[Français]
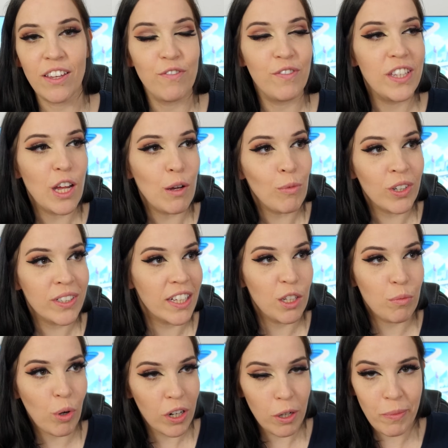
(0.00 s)
évidemment que t'as
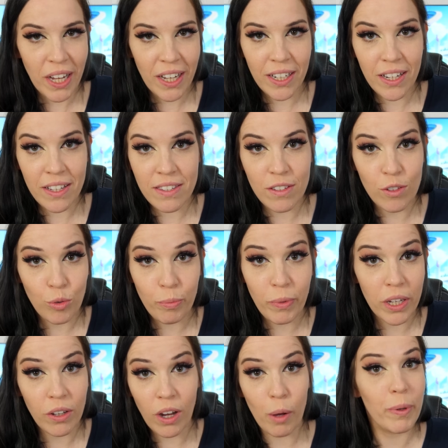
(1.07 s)
des problèmes à régler, sinon
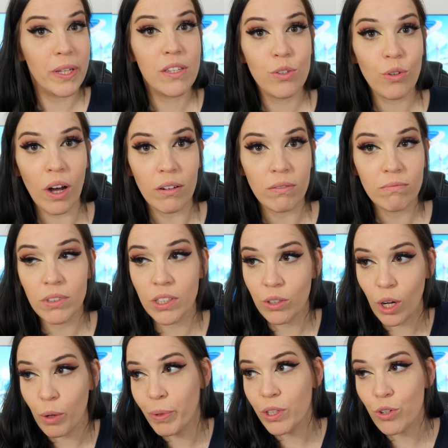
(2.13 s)
bah, il y aurait pas d'histoire, il
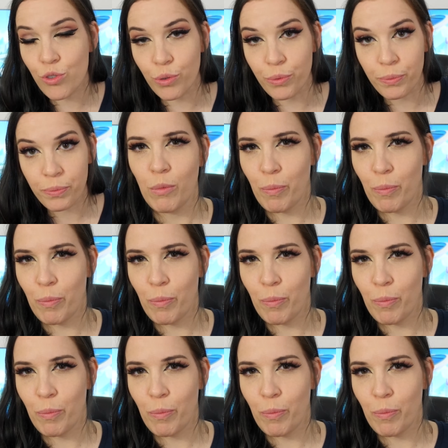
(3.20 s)
y aurait pas d'enjeu.